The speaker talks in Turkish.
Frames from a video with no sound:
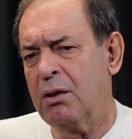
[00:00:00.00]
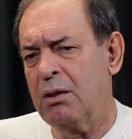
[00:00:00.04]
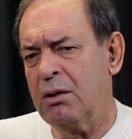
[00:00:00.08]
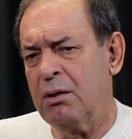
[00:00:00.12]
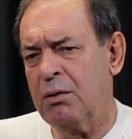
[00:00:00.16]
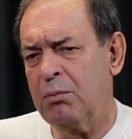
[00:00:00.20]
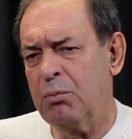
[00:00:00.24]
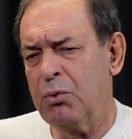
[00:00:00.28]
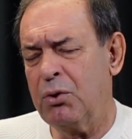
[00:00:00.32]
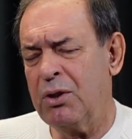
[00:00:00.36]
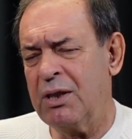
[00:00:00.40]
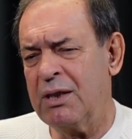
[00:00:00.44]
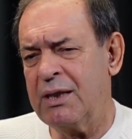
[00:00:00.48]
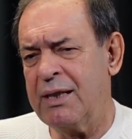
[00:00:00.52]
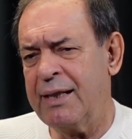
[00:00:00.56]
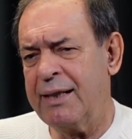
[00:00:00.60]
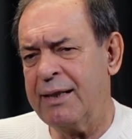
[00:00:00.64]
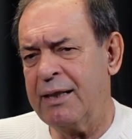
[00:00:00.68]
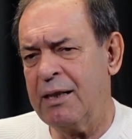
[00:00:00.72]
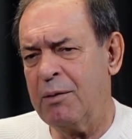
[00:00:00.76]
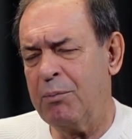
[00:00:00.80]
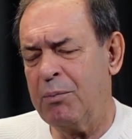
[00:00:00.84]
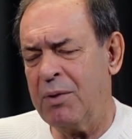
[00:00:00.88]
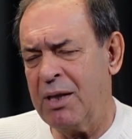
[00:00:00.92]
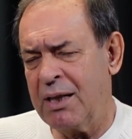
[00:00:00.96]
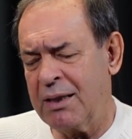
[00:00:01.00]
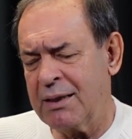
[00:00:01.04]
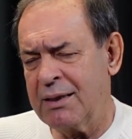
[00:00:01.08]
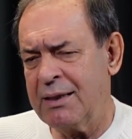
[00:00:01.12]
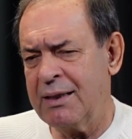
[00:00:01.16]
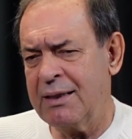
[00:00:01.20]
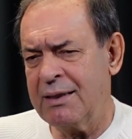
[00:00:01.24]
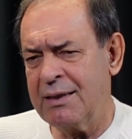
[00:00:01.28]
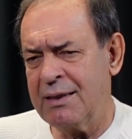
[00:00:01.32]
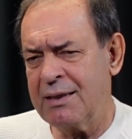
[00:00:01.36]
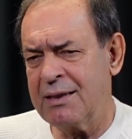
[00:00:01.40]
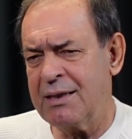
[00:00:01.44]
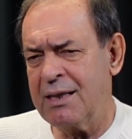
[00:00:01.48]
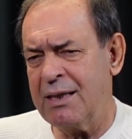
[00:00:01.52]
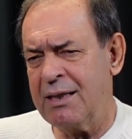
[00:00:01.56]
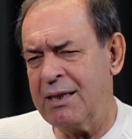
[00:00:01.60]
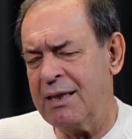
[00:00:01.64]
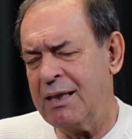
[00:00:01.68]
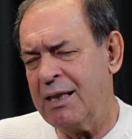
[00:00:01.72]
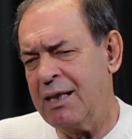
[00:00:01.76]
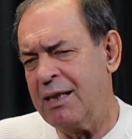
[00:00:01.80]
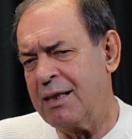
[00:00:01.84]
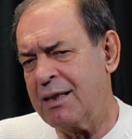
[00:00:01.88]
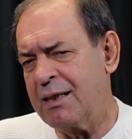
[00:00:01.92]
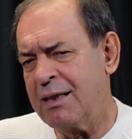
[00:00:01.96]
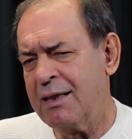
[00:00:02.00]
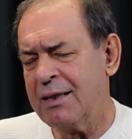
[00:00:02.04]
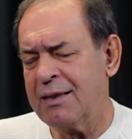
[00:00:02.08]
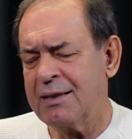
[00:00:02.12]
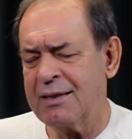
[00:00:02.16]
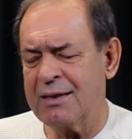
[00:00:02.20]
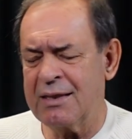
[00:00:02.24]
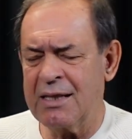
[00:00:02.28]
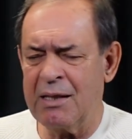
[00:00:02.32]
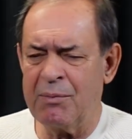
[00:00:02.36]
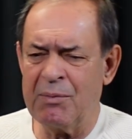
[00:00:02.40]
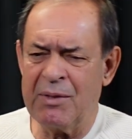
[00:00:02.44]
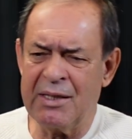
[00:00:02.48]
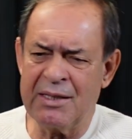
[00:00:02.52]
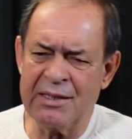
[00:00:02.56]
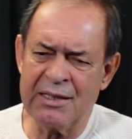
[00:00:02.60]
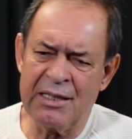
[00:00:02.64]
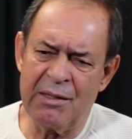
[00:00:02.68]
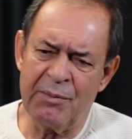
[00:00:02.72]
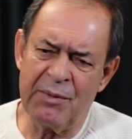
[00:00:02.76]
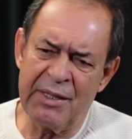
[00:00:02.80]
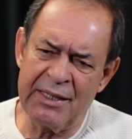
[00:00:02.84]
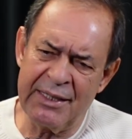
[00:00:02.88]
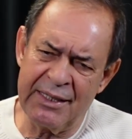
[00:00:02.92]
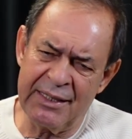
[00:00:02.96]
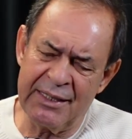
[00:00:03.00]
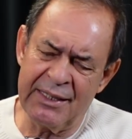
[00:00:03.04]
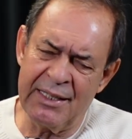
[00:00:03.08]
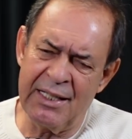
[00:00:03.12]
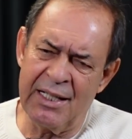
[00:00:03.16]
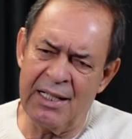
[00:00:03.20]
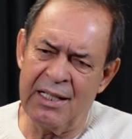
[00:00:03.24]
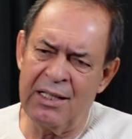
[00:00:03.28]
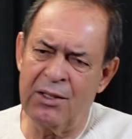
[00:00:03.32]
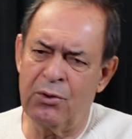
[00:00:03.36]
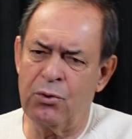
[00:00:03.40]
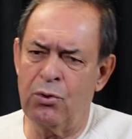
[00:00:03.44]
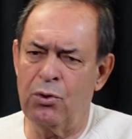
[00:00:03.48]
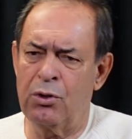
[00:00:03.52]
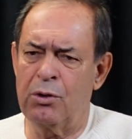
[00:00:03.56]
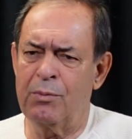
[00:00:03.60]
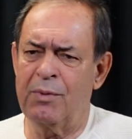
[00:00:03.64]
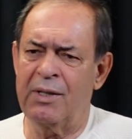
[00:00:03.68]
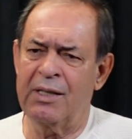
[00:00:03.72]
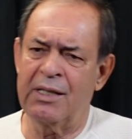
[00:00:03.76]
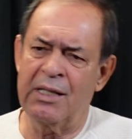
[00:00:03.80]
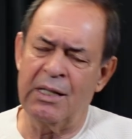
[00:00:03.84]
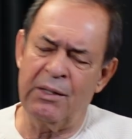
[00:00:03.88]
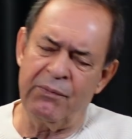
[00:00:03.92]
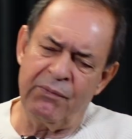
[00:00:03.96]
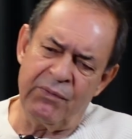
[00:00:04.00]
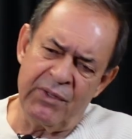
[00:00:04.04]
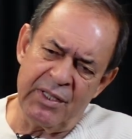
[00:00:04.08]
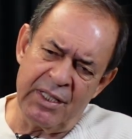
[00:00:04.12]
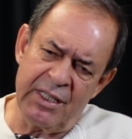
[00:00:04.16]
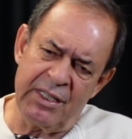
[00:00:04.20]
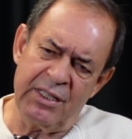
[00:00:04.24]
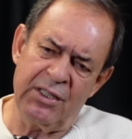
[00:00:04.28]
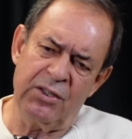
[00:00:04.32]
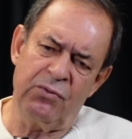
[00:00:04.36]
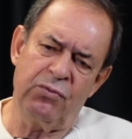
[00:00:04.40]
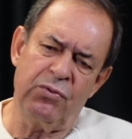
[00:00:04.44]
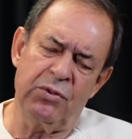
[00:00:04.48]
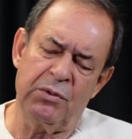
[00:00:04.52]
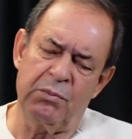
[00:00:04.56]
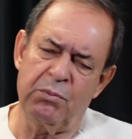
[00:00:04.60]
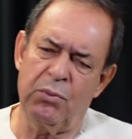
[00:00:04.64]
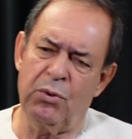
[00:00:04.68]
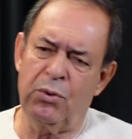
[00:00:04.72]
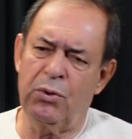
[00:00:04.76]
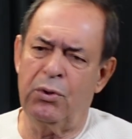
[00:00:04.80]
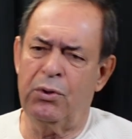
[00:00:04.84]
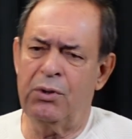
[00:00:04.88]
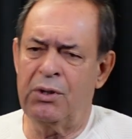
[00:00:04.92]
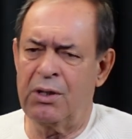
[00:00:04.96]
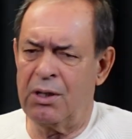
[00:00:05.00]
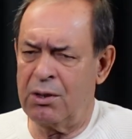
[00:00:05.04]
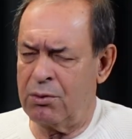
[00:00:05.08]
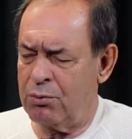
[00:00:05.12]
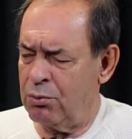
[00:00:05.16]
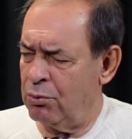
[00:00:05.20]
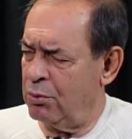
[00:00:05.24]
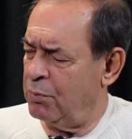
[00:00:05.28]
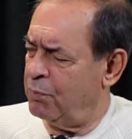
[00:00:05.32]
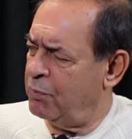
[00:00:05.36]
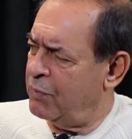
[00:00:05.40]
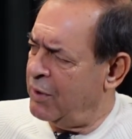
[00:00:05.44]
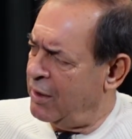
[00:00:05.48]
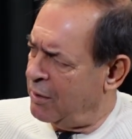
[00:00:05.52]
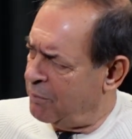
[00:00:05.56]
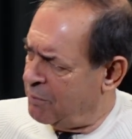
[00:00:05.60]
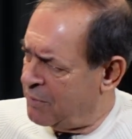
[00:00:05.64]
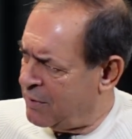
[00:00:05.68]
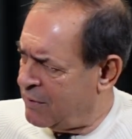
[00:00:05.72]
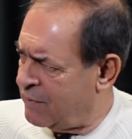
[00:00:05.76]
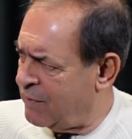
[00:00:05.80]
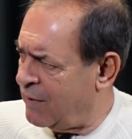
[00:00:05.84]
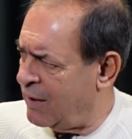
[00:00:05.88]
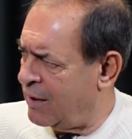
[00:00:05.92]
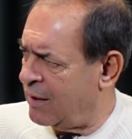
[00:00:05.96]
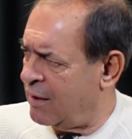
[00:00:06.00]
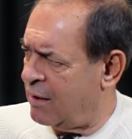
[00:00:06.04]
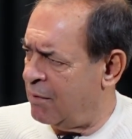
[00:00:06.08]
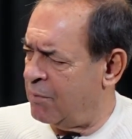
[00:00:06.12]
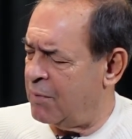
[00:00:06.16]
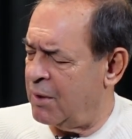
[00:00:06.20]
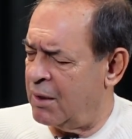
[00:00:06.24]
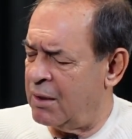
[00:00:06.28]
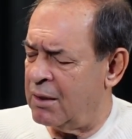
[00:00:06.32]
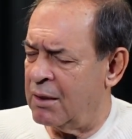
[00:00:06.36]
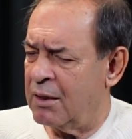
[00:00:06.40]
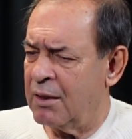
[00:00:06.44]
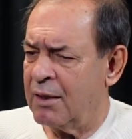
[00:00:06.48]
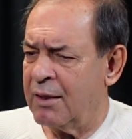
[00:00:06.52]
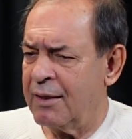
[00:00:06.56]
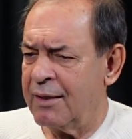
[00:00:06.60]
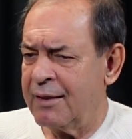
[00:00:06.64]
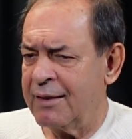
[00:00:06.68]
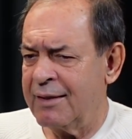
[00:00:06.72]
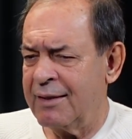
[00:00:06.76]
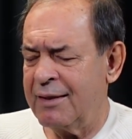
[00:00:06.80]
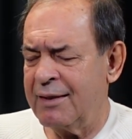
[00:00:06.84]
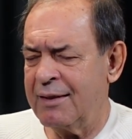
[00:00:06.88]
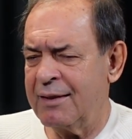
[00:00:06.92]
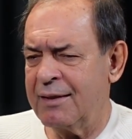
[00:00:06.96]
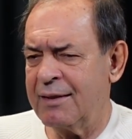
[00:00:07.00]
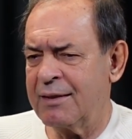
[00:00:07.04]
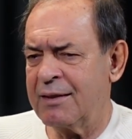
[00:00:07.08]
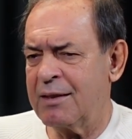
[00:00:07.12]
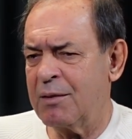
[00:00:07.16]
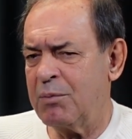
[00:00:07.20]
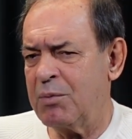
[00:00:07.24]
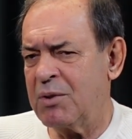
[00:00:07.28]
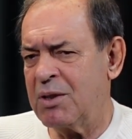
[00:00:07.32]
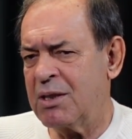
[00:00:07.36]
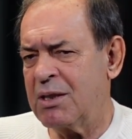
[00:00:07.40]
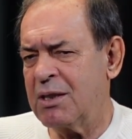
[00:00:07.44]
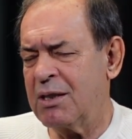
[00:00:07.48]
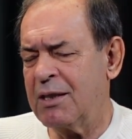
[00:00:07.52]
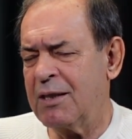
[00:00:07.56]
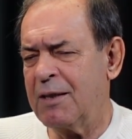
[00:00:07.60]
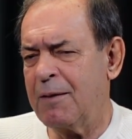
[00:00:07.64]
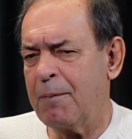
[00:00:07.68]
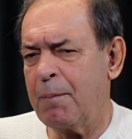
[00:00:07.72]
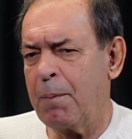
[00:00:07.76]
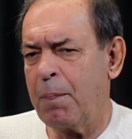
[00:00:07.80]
E, bu nedenle baktığınızda diğer zaman zaman iddialı konuma gelip veya iyi futbol oynayan kulüplerimiz var ama e, evet. e, tabii ki